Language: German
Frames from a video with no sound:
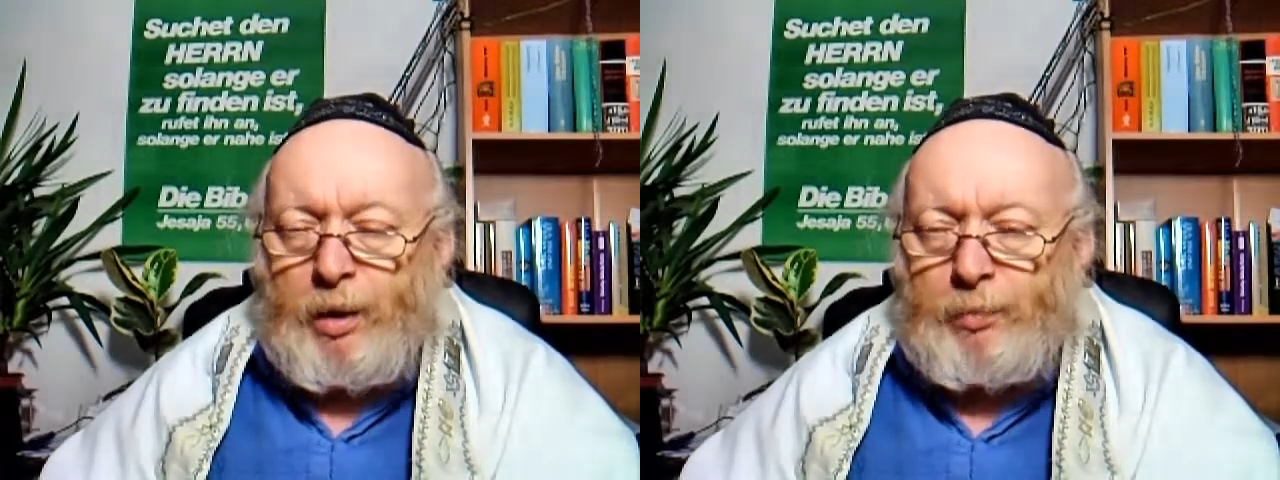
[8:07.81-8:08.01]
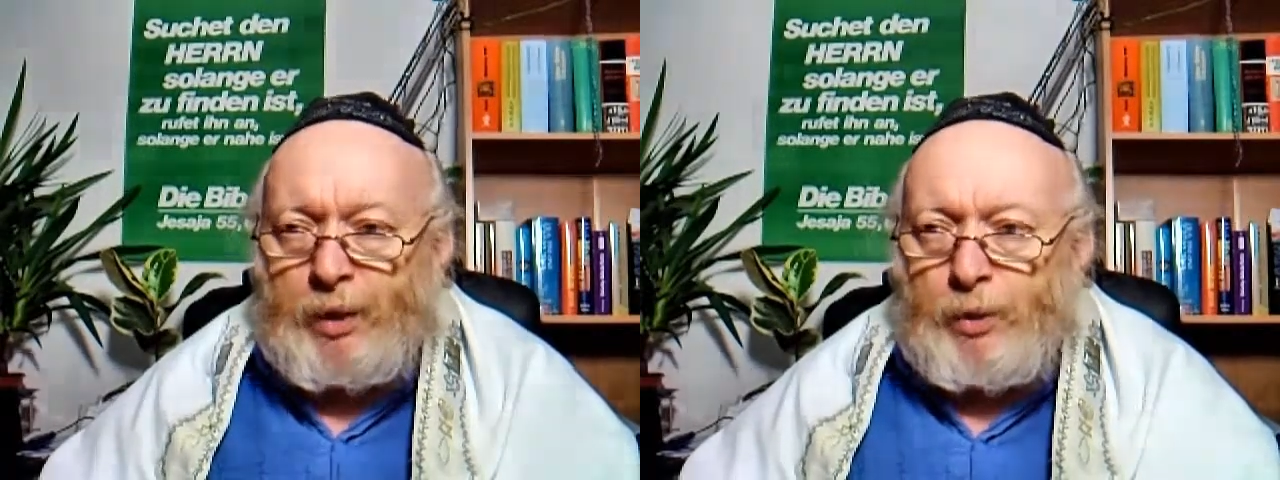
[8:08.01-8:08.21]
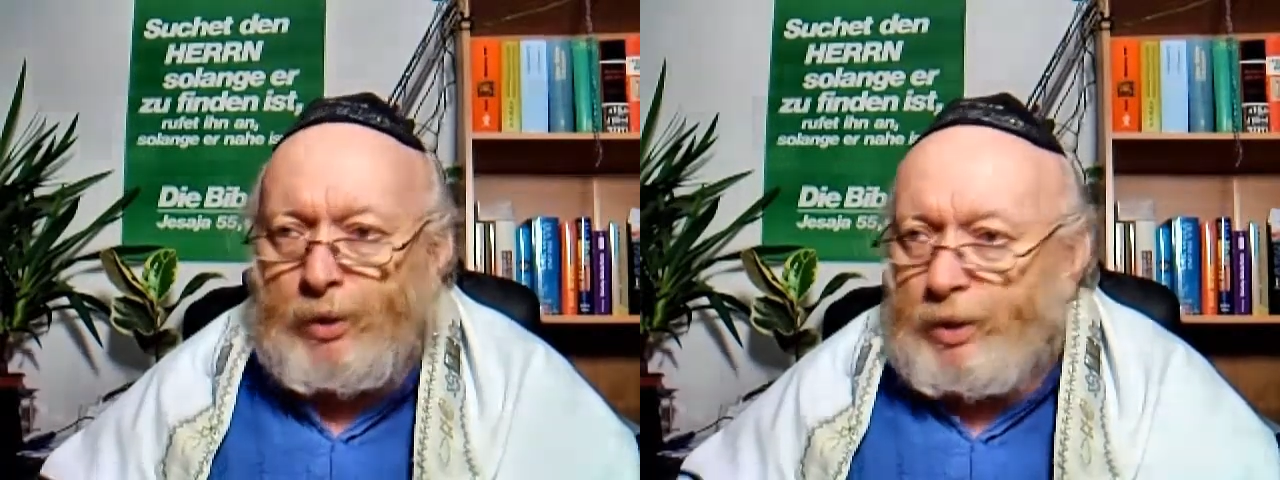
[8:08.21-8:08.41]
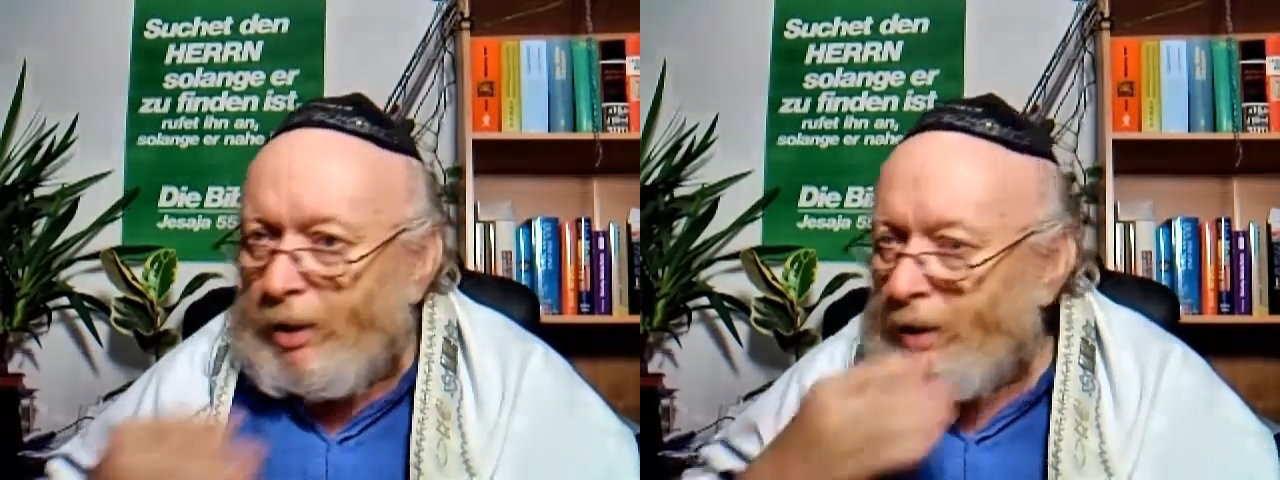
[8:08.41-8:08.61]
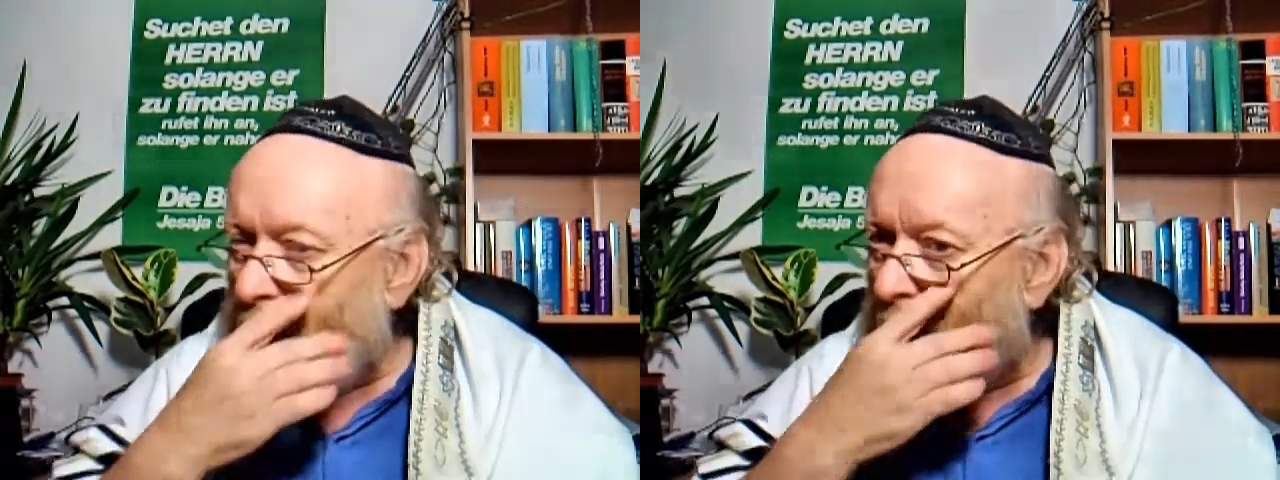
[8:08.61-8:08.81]

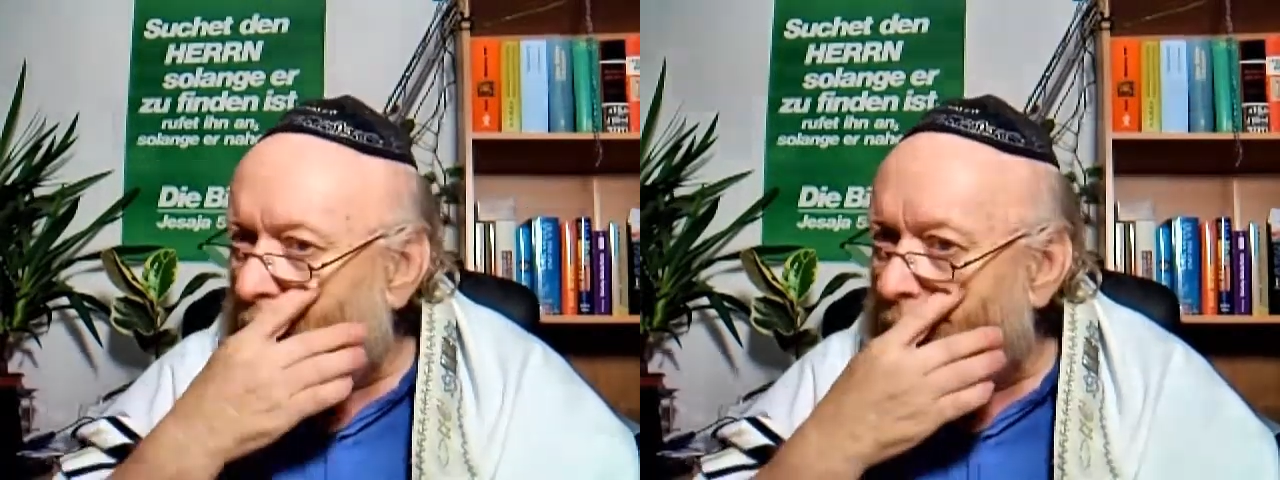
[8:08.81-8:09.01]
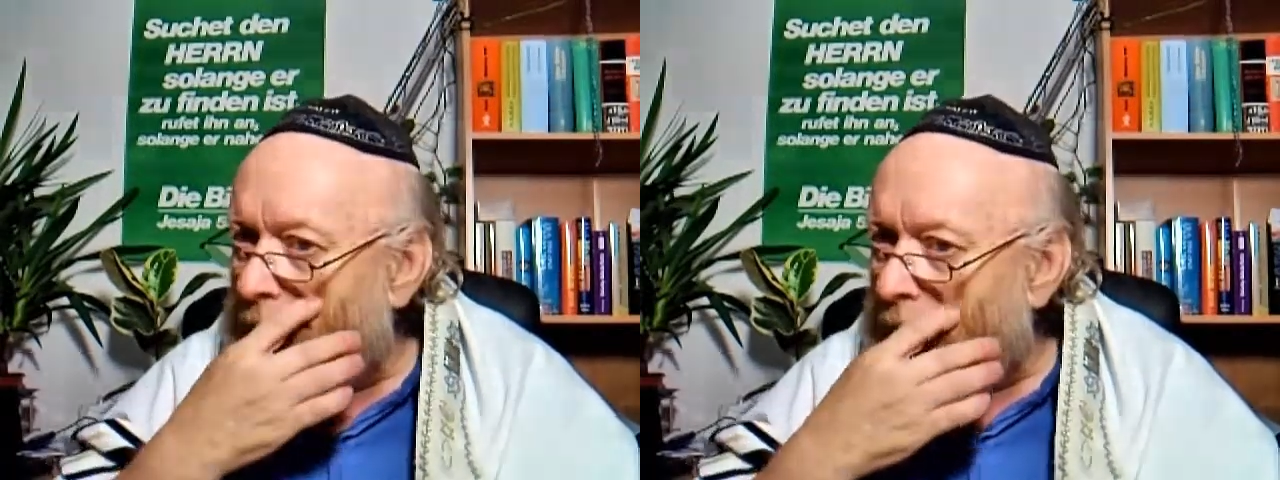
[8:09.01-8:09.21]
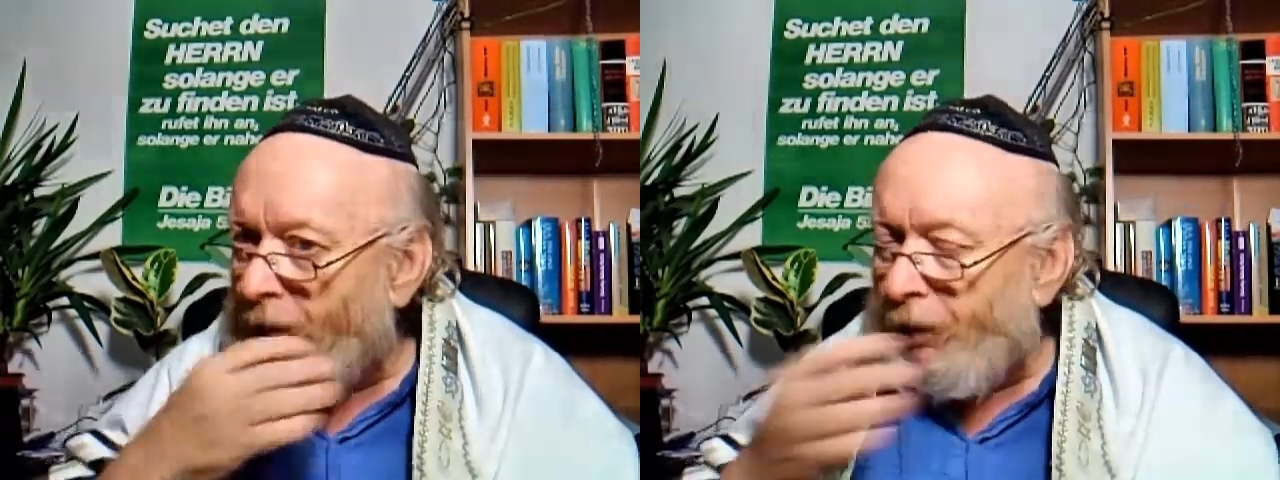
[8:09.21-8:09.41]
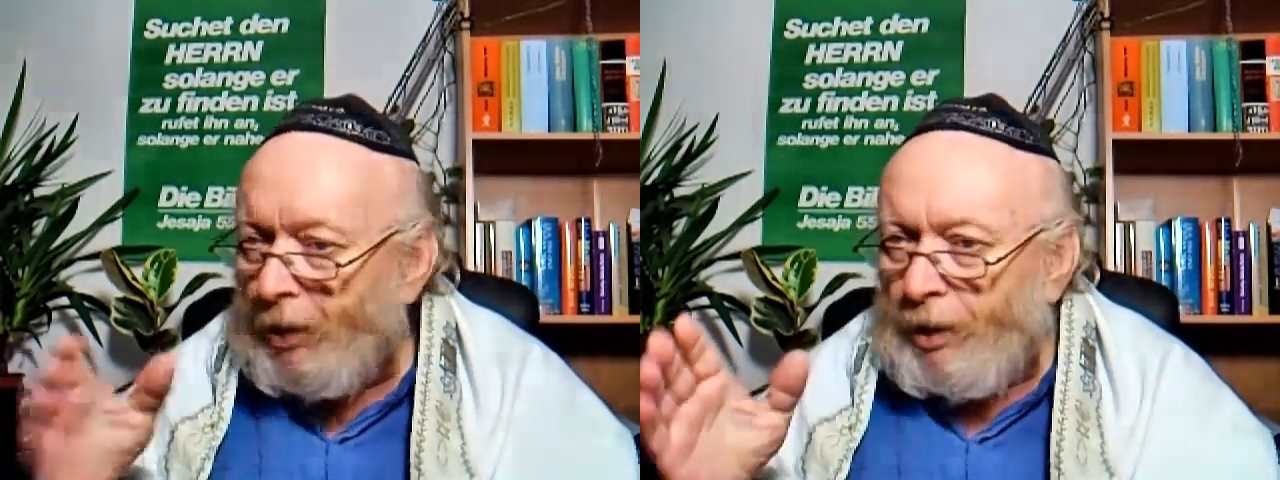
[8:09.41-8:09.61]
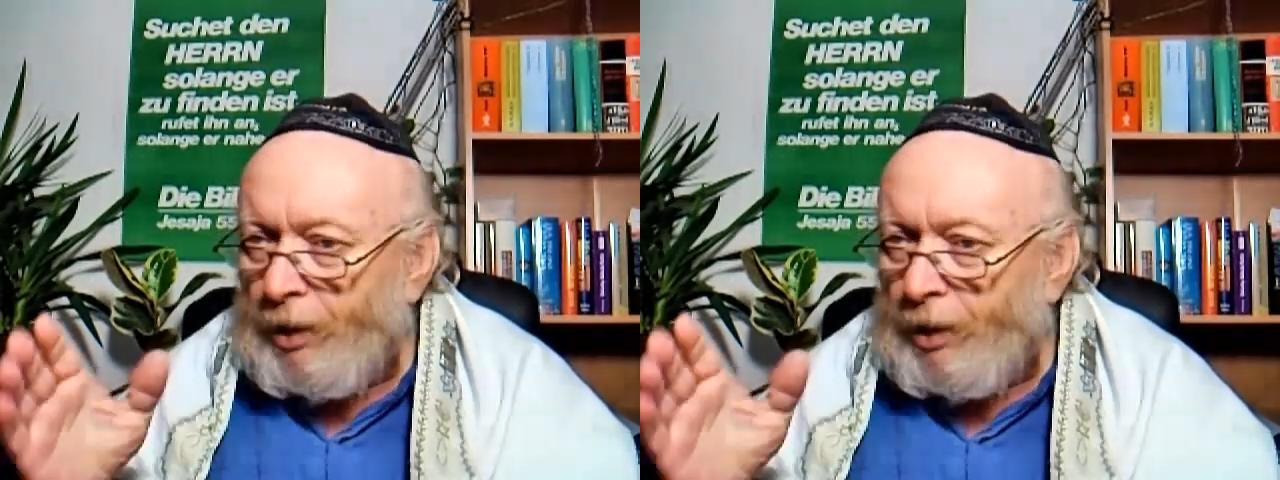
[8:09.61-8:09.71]
bedeutet den anderen